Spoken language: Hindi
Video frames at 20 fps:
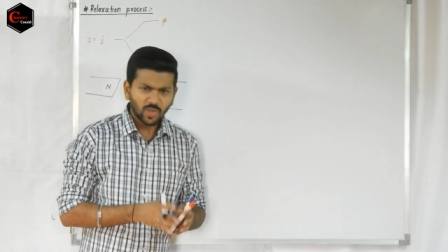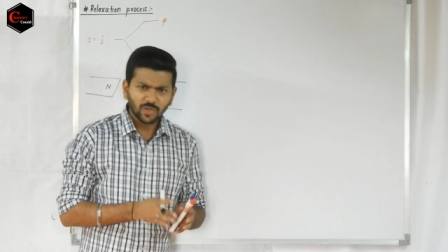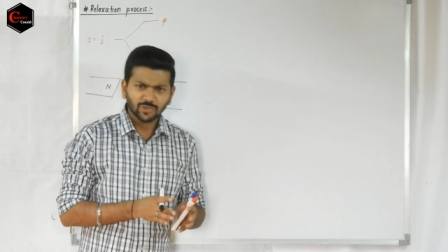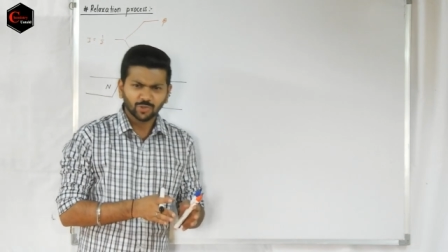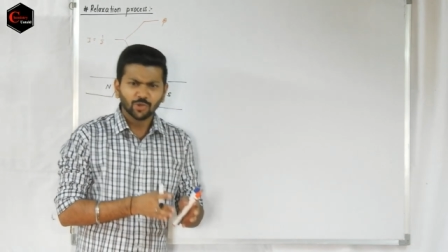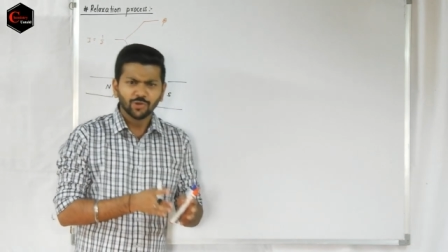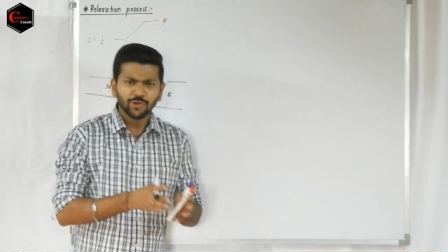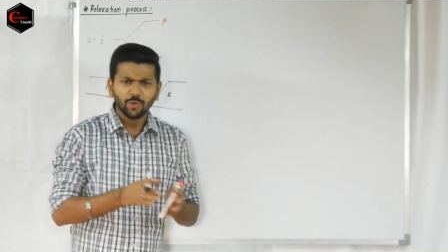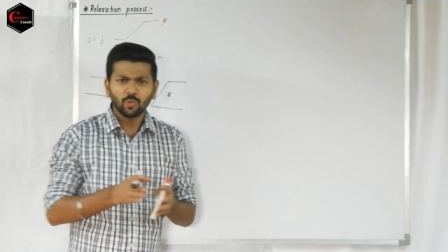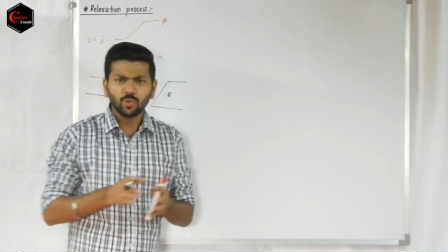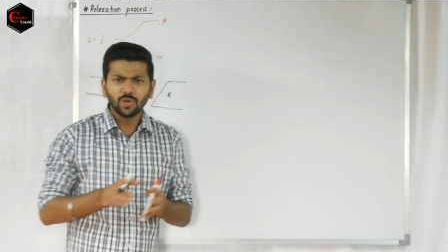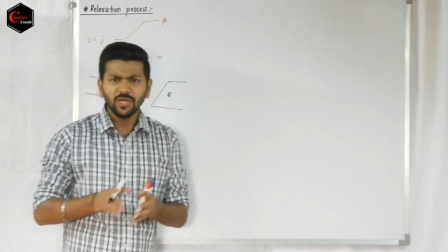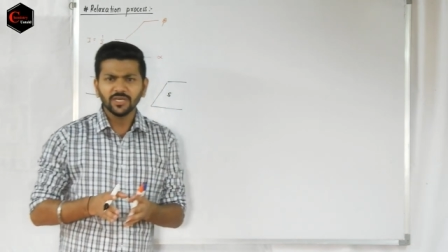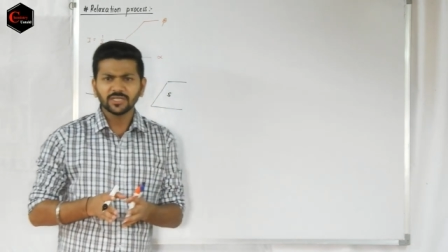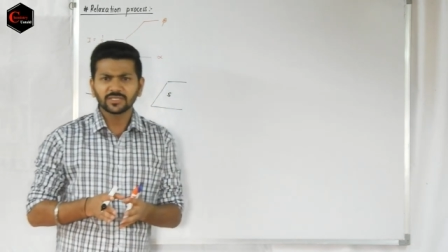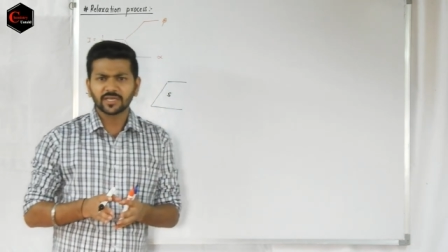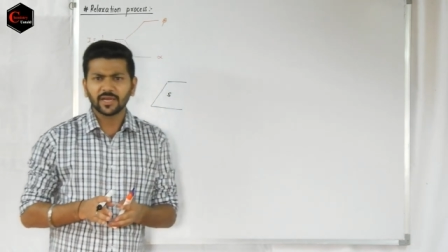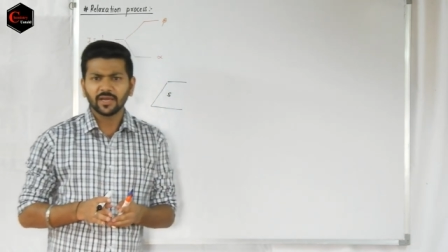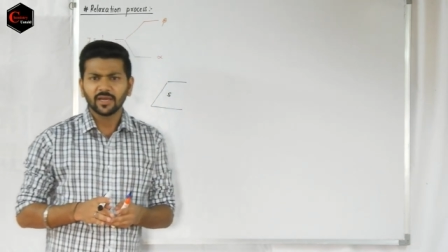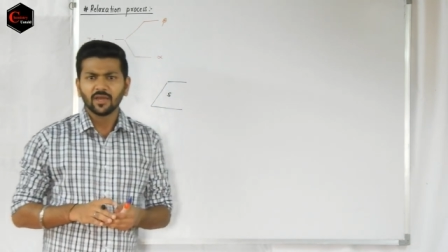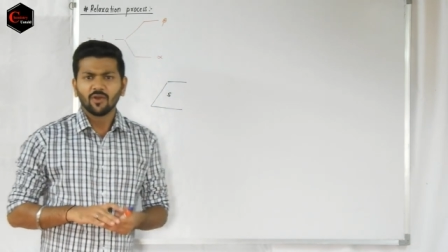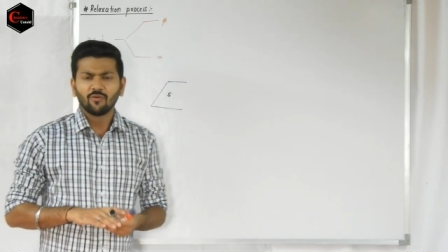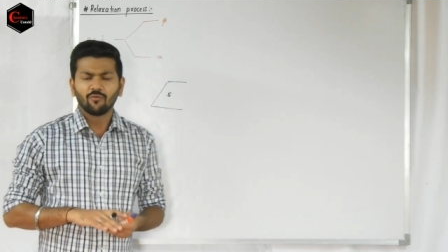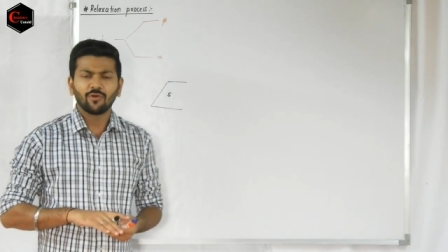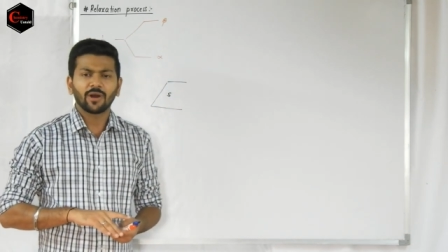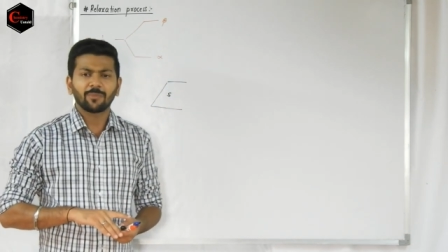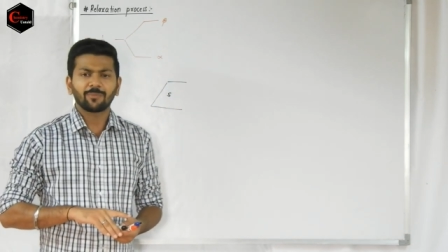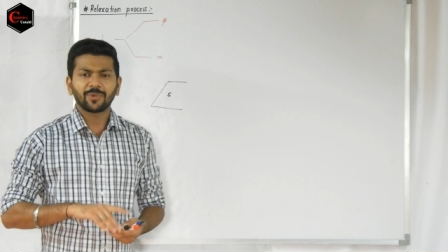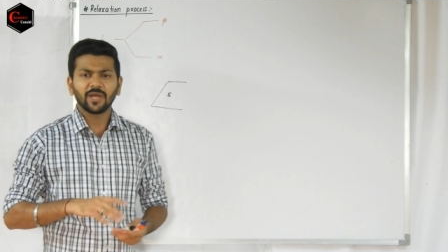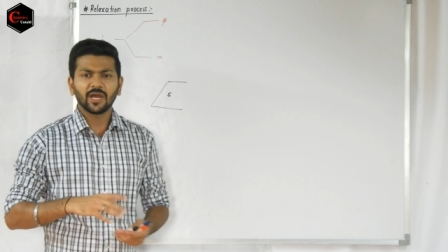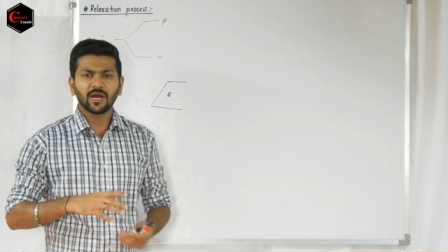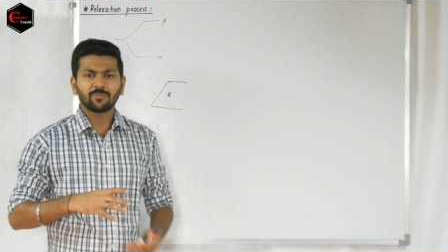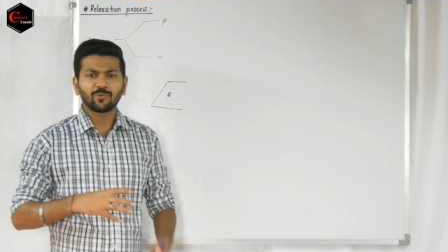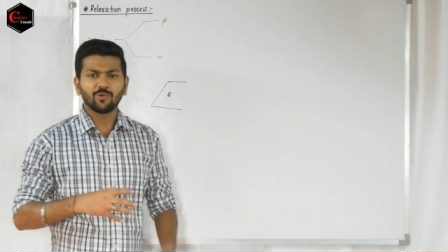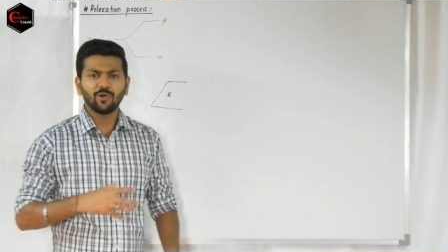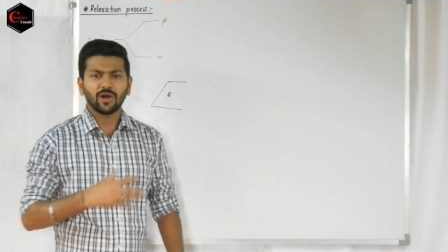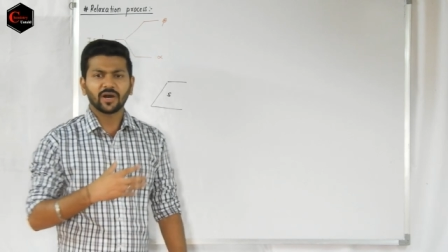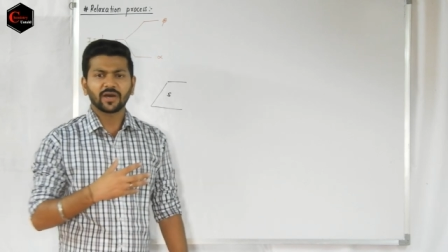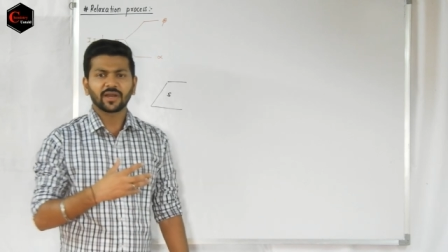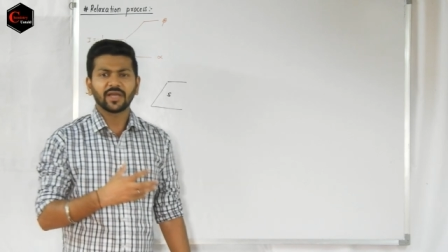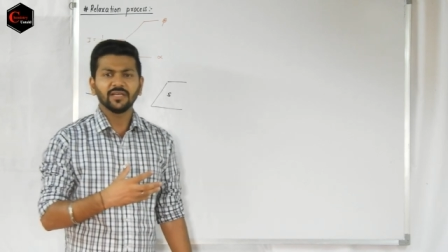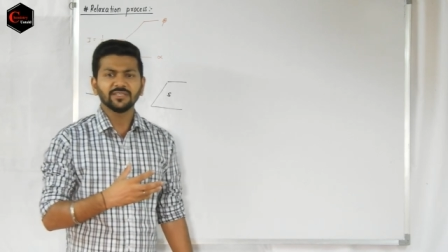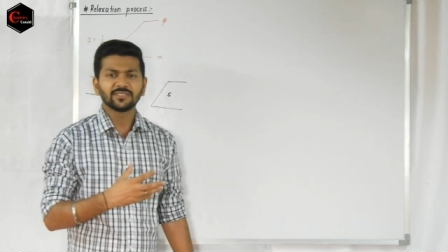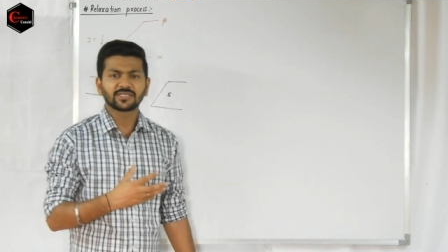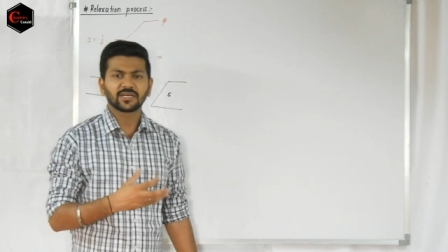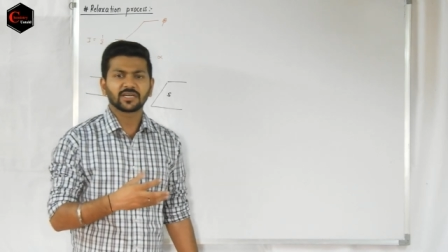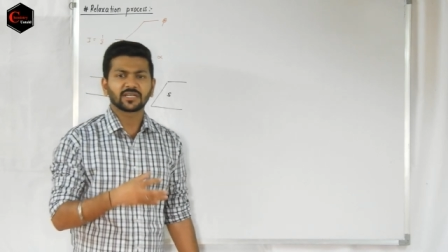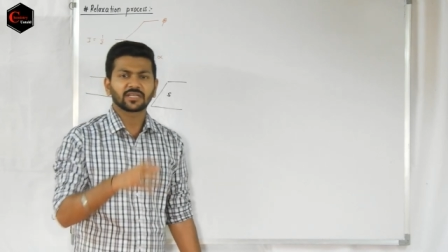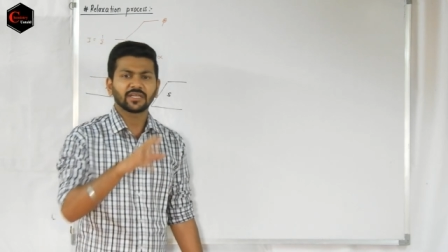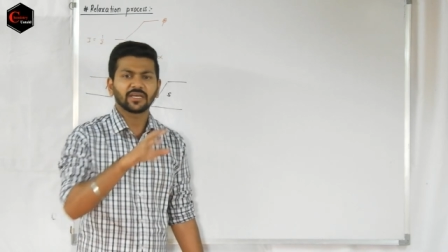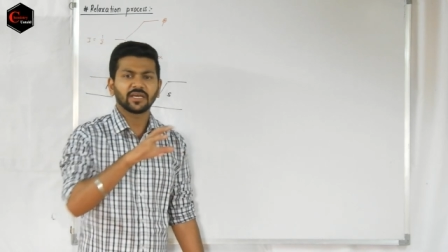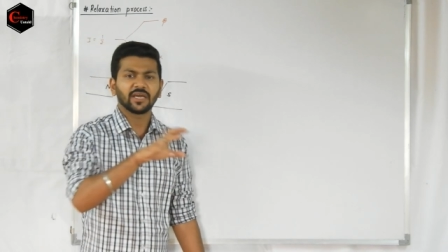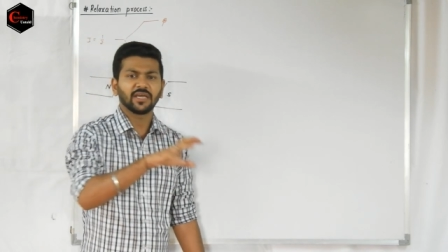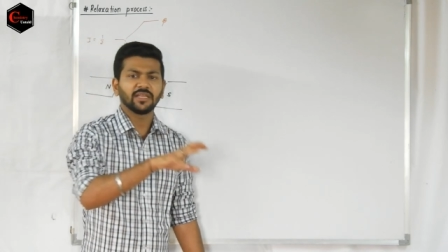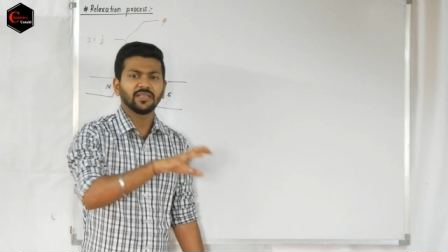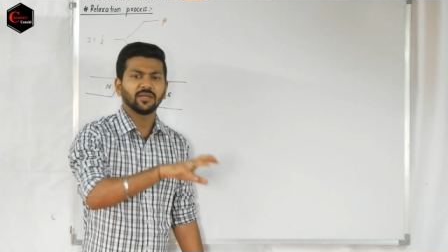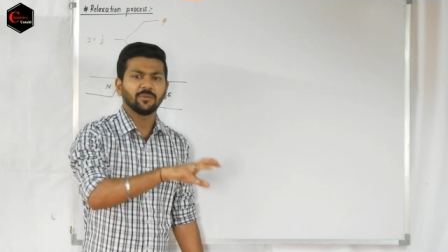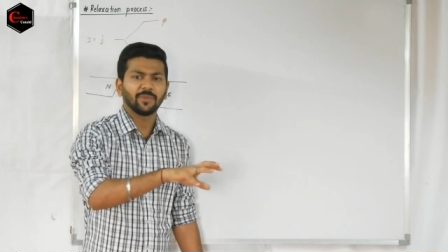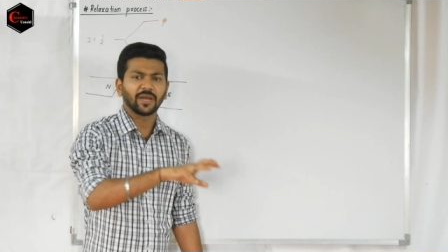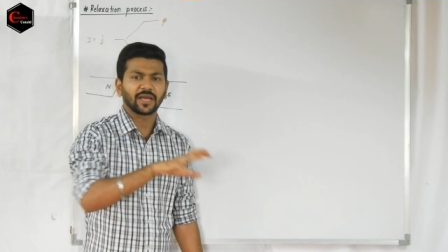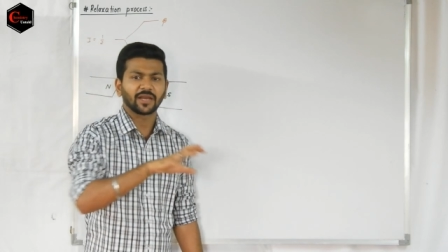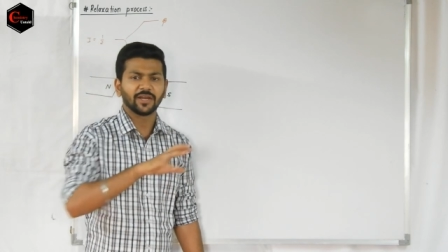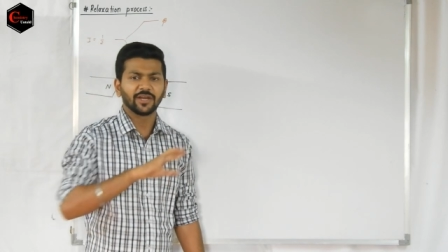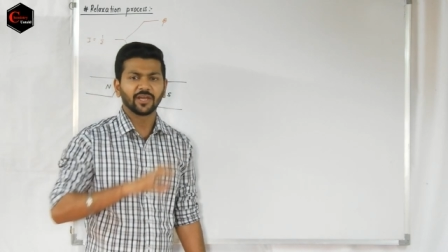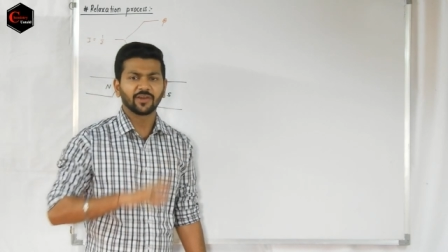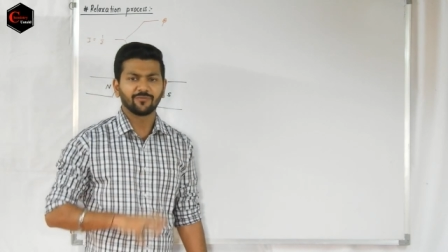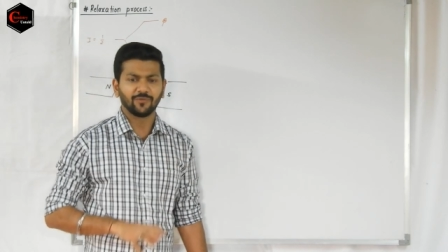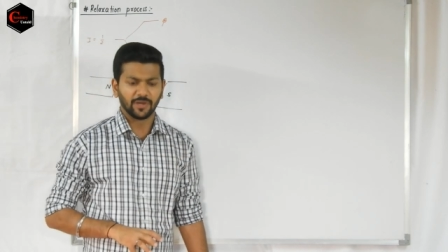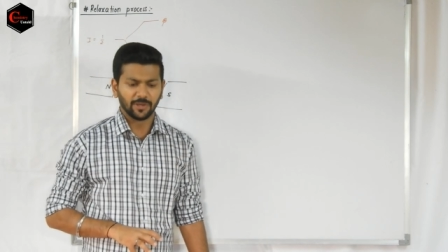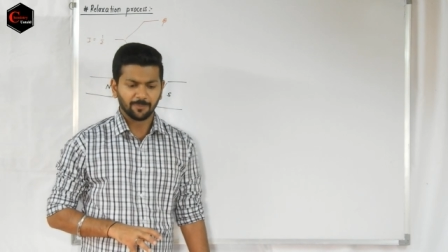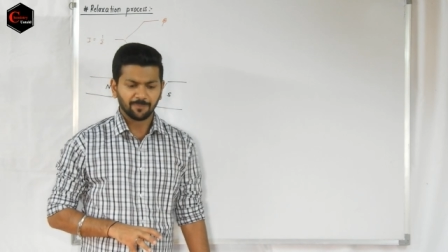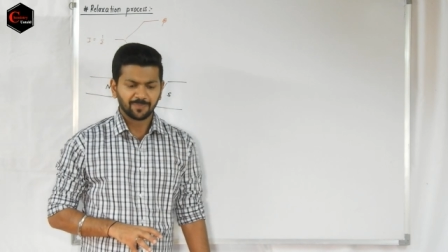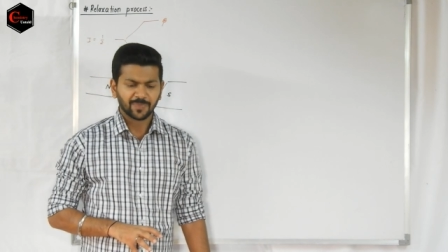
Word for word: जो न्यूक्लियस हैं वो अपने आप को अरेंज करते हैं इन द मैग्नेटिक फील्ड